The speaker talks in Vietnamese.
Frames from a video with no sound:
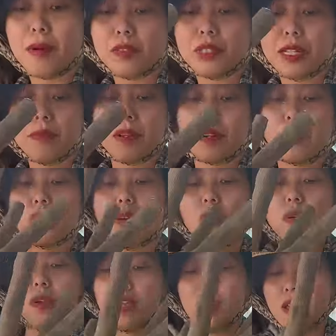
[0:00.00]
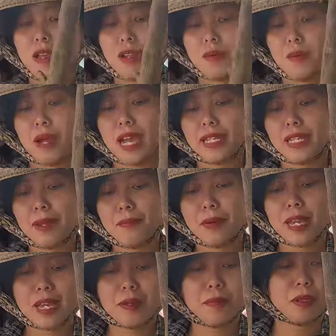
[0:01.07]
bao ship nha cô chú, 320